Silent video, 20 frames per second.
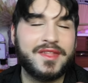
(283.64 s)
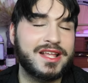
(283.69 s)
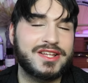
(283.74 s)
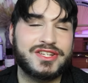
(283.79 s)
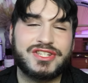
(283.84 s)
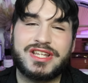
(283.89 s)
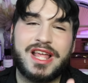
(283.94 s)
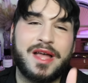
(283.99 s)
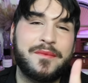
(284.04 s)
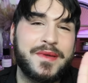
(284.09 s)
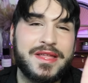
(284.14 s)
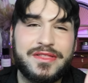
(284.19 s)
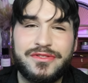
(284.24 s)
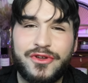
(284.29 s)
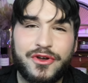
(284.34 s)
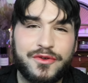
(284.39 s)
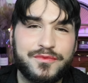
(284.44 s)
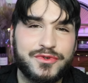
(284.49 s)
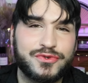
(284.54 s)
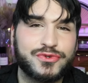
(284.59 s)
J'ai à peine
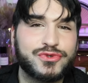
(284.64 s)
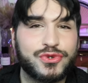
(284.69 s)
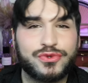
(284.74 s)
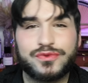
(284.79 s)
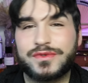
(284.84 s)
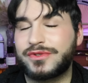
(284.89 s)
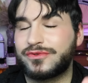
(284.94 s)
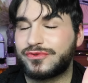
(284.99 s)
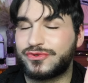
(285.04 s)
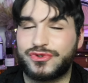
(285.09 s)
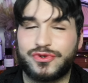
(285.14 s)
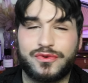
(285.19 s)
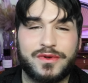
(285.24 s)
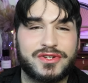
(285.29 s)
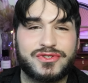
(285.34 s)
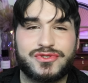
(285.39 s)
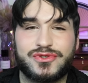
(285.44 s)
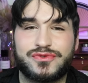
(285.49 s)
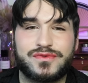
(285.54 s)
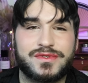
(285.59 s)
dormi aujourd'hui, donc je crois
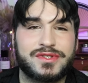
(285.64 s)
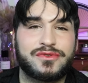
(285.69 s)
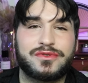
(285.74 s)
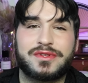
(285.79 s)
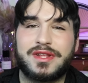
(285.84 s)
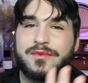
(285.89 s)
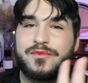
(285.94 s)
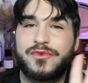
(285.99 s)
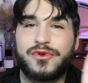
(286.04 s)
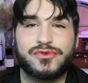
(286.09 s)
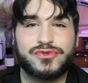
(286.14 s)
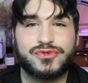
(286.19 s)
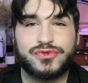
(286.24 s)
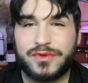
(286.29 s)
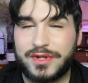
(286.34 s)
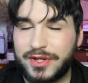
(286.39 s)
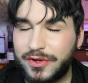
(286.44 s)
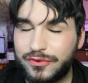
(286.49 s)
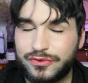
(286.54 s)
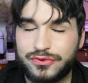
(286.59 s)
que je suis totalement
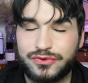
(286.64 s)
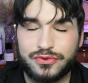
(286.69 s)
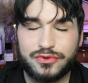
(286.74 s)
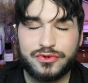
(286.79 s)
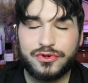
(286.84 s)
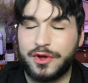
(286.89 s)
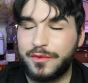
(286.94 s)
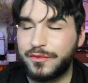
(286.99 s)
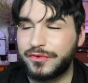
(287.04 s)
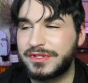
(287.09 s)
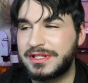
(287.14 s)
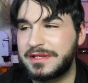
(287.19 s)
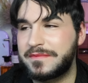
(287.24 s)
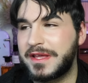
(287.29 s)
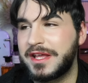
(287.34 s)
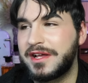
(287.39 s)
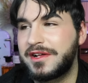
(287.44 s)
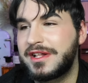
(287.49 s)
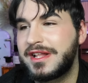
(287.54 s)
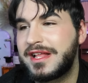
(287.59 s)
sur les rotules, comme on dit,
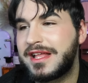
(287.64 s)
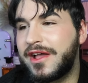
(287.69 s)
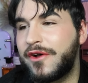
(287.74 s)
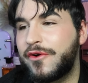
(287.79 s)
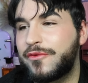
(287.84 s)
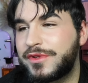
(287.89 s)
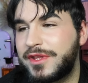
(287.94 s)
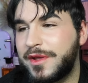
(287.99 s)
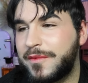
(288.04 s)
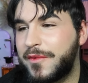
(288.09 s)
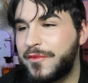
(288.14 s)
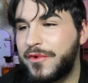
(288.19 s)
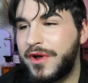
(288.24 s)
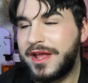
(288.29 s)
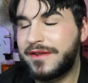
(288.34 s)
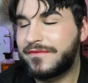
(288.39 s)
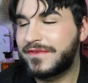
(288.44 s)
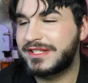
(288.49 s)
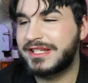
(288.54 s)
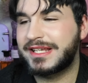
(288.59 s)
mais au bout d'un moment,
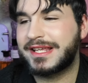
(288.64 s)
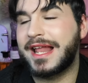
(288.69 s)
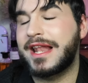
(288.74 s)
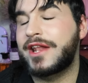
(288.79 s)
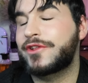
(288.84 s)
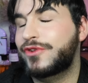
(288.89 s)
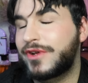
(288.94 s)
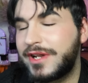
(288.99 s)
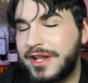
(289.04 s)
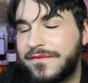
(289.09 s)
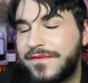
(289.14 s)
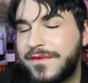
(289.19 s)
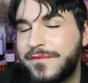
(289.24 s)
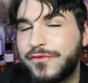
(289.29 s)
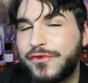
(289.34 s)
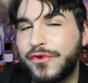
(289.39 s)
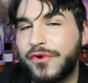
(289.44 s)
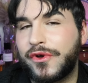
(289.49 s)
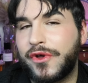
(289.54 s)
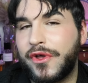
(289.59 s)
elle veut dire qu'elle adore les
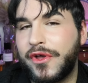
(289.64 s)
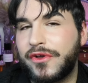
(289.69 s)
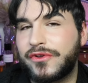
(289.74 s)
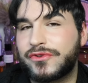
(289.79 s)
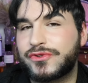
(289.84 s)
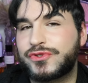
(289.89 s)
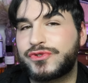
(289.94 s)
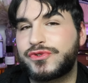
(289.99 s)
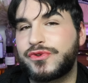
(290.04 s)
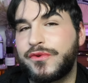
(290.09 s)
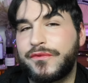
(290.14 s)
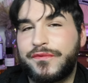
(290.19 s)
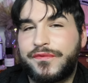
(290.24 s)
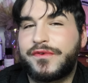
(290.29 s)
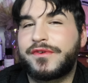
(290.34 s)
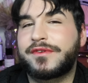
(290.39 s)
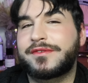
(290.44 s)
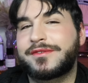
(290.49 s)
films d'horreur, sauf